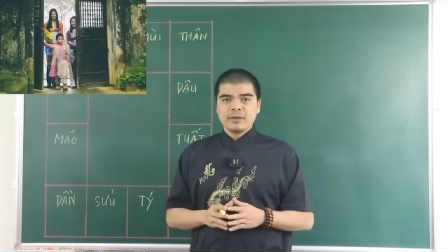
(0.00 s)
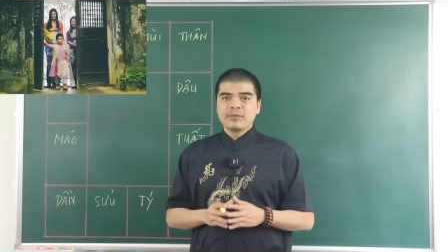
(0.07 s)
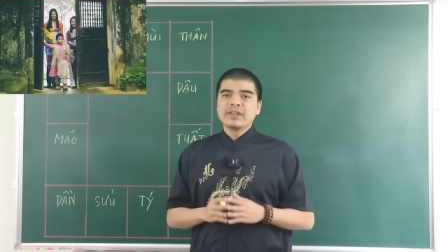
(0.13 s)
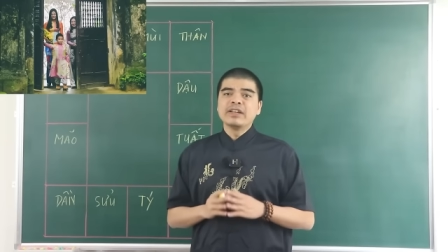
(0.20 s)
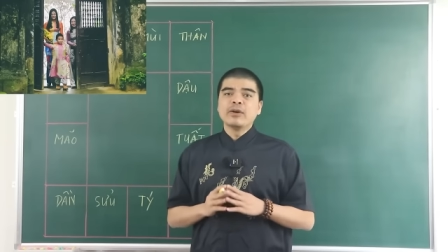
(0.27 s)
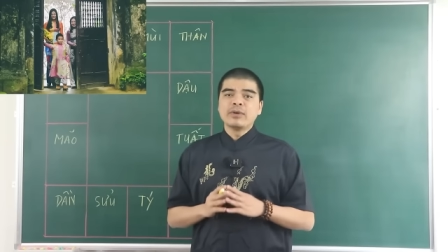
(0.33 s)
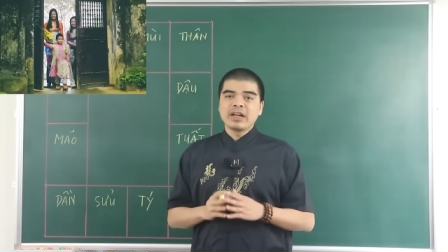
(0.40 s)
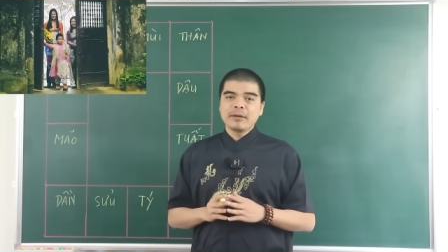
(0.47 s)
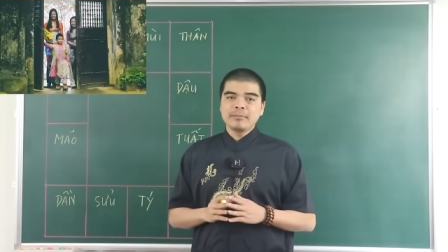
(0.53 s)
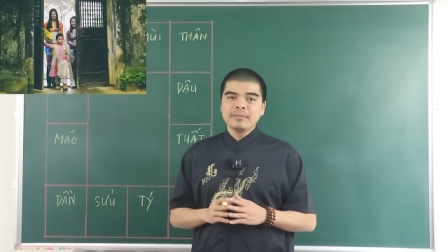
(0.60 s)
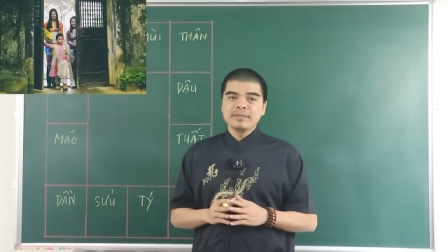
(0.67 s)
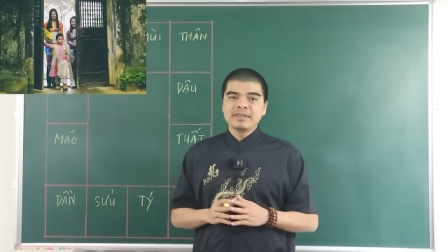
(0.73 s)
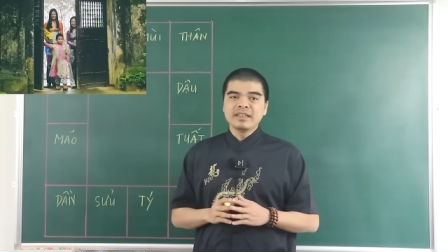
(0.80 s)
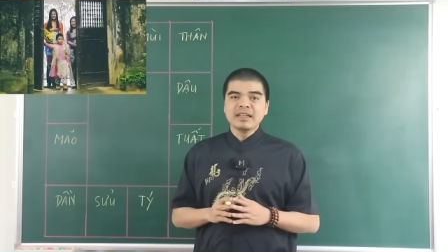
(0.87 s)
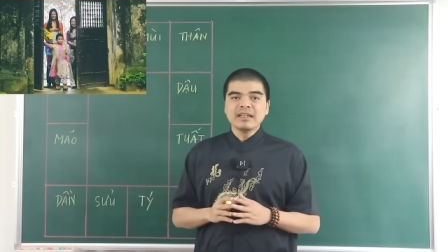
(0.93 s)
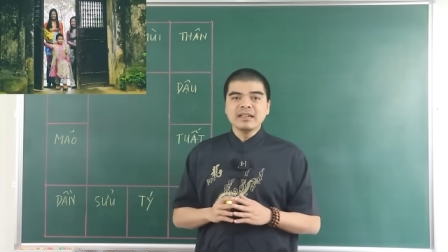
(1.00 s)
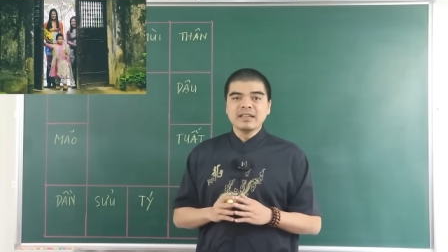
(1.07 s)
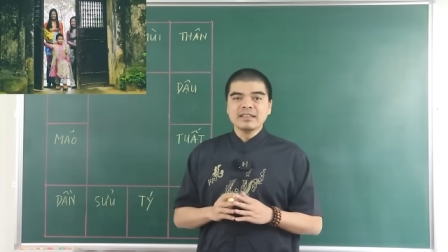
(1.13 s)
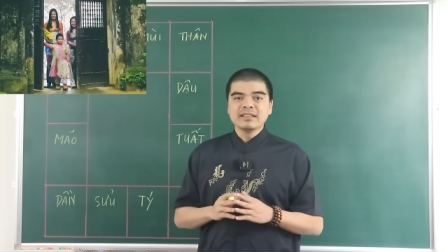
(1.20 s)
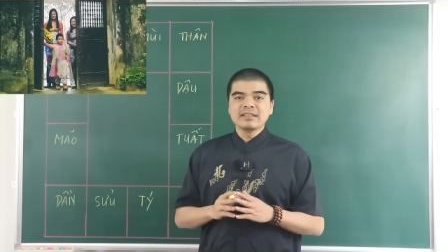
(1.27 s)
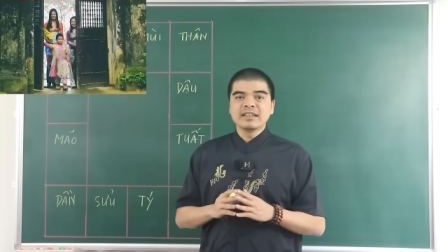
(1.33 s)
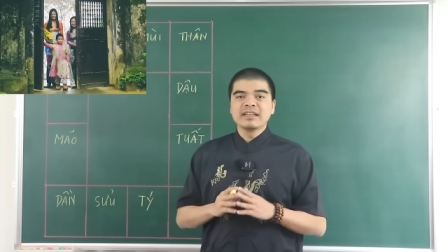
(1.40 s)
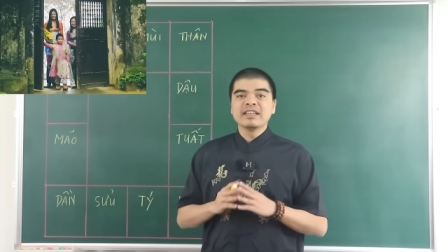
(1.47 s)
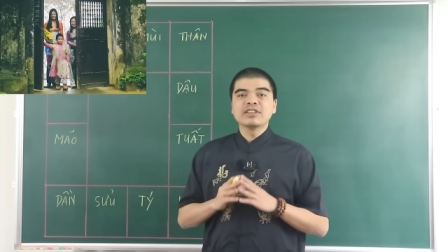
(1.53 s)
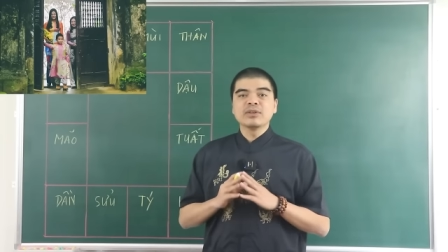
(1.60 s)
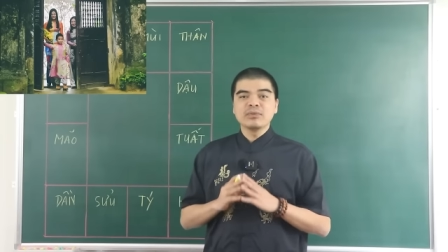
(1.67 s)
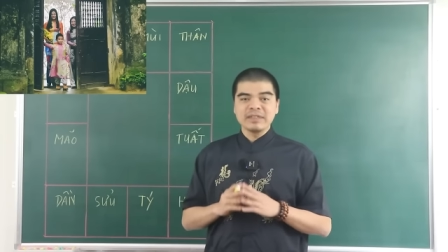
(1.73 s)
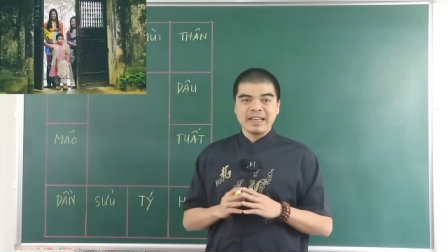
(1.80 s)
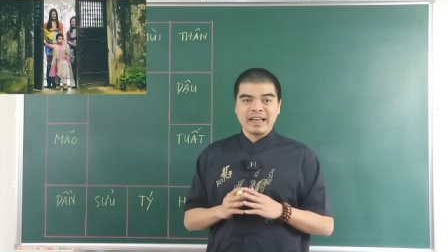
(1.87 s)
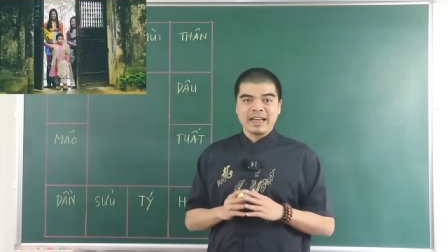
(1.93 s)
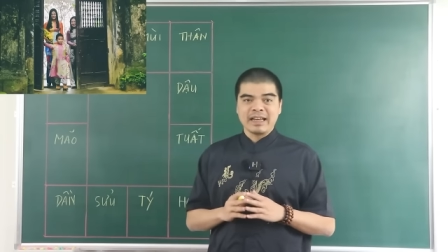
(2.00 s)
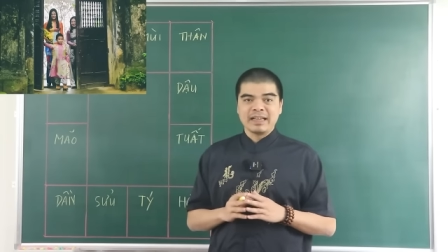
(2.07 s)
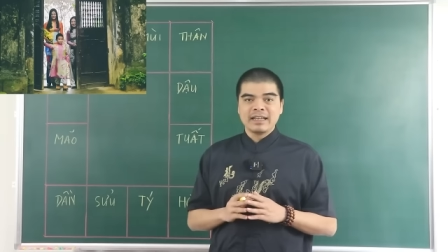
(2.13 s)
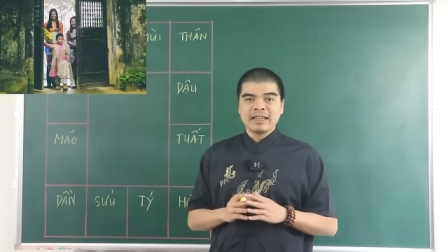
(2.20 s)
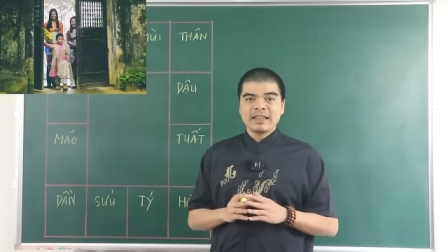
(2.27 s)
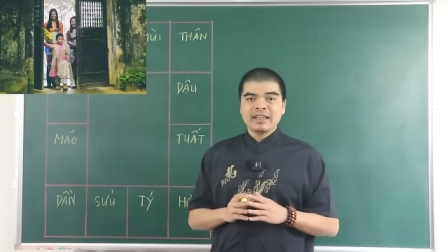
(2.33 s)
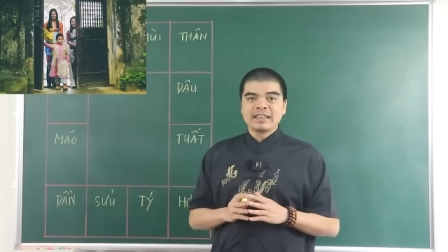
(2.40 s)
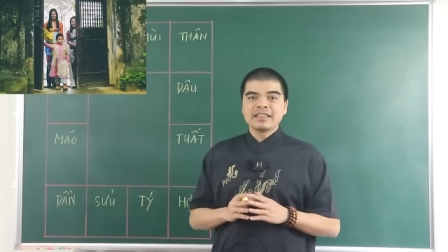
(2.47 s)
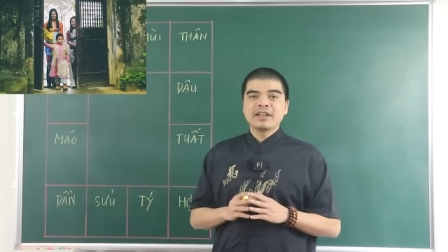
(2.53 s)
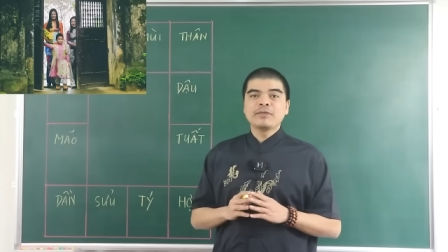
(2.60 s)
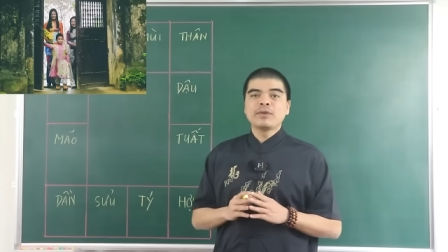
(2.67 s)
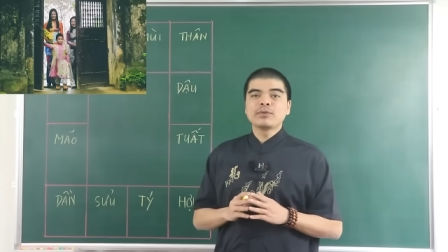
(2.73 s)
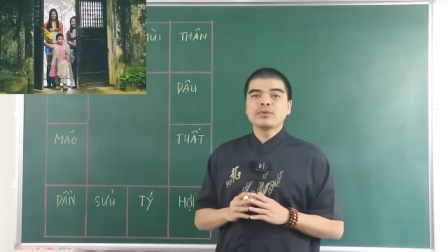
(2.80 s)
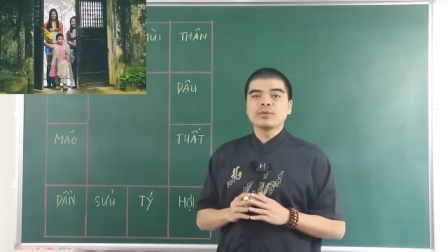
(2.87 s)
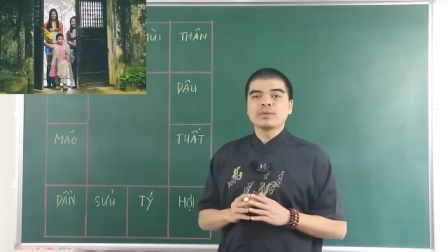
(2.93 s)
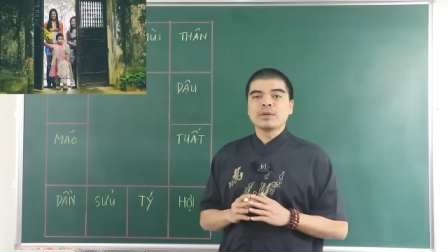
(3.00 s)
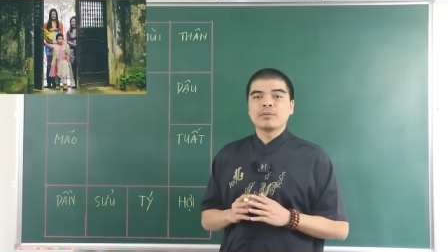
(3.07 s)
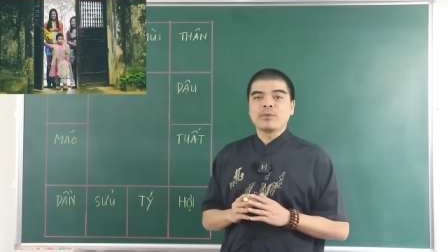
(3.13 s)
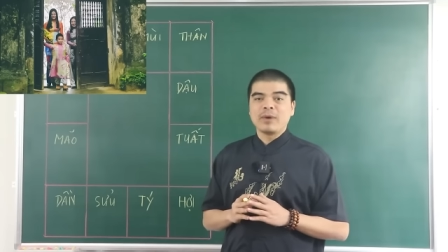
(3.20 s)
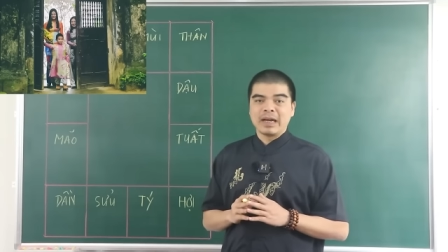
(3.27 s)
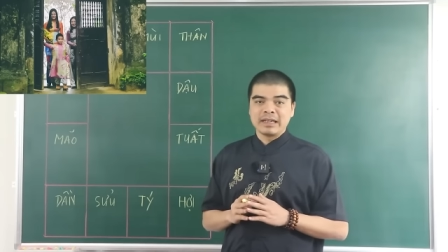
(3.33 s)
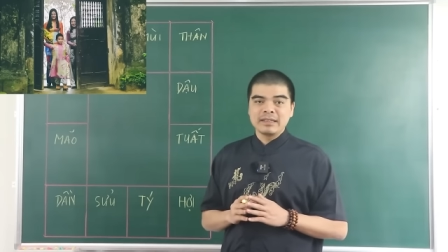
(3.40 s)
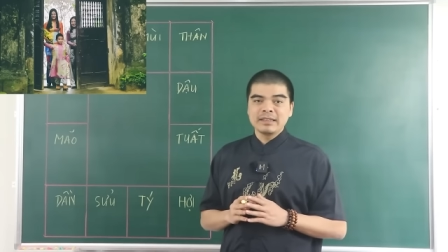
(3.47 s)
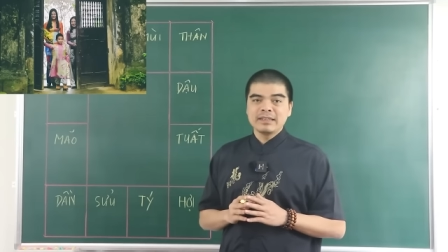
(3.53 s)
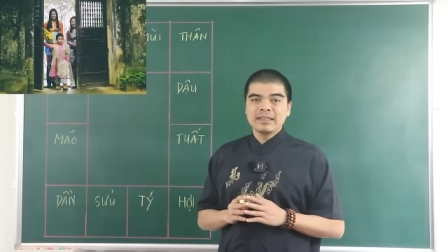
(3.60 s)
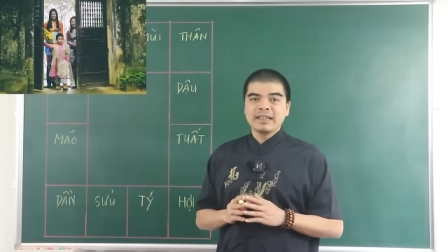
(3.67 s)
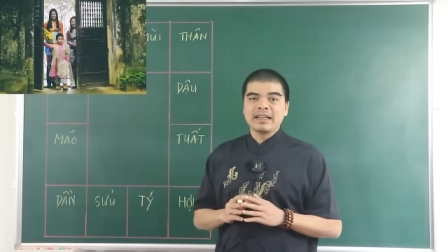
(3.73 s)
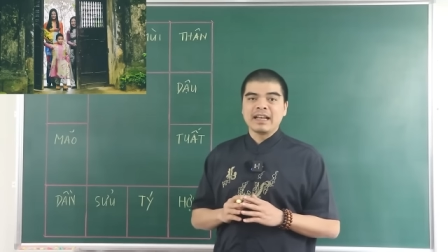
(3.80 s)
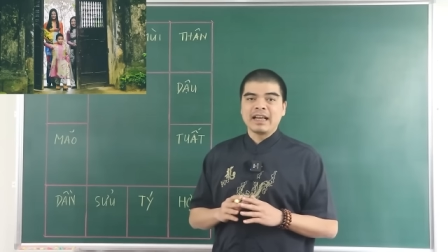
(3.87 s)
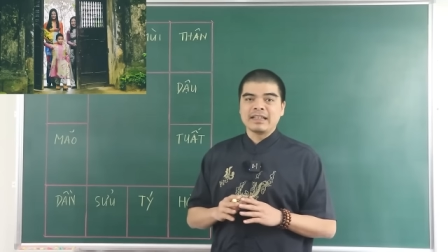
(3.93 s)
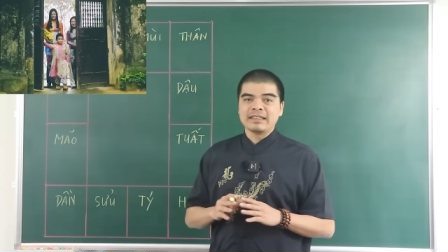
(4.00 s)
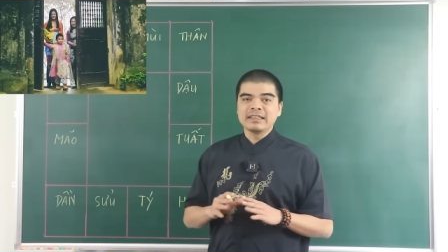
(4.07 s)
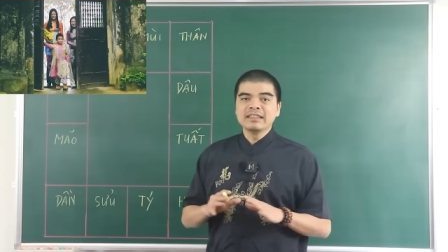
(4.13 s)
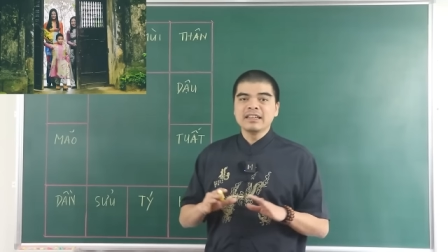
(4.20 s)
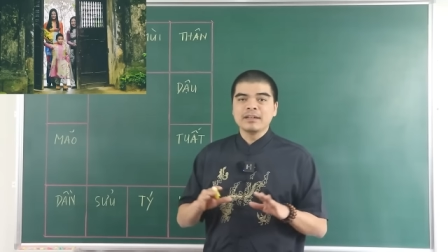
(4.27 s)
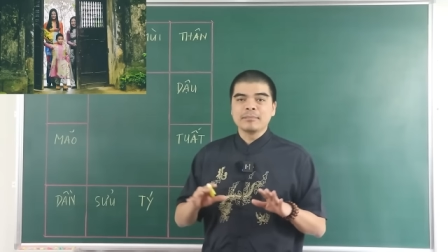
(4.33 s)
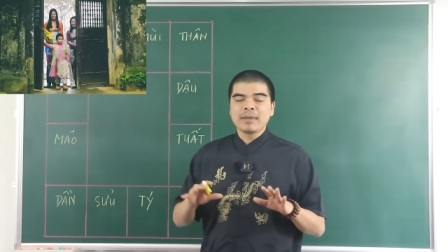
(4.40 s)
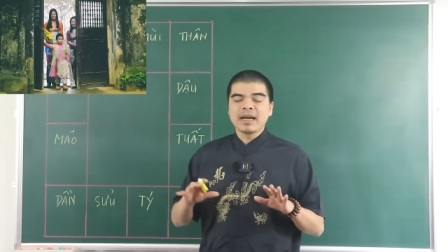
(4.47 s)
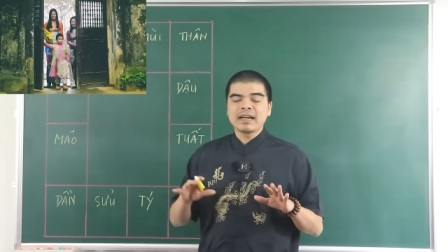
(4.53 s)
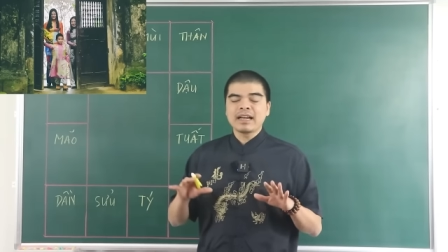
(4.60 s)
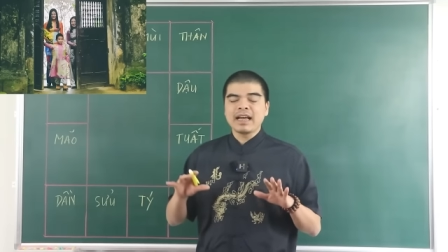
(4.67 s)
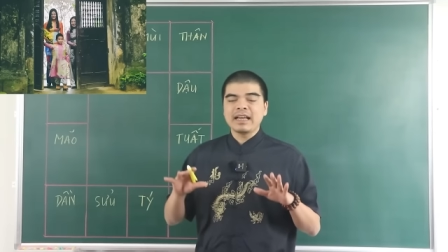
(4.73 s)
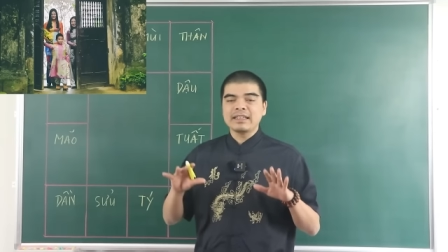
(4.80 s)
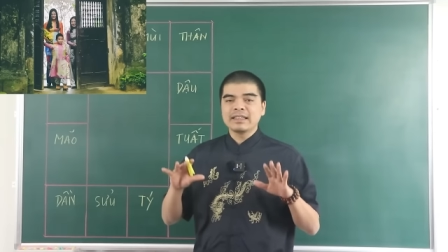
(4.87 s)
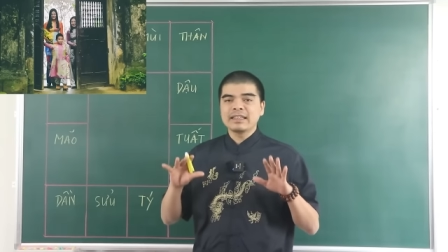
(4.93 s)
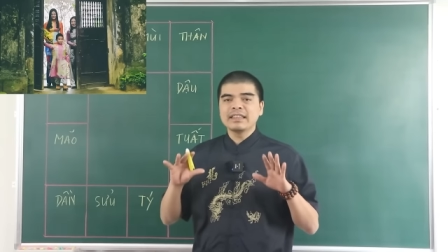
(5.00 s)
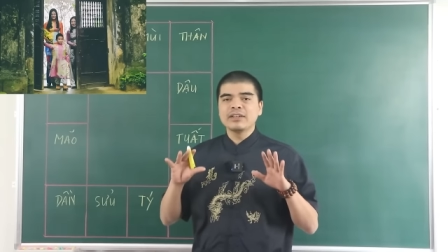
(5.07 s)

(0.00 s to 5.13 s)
Vì đầu năm những người như thế đến sông nhà theo phong tục tập quán thì là những người mang lại những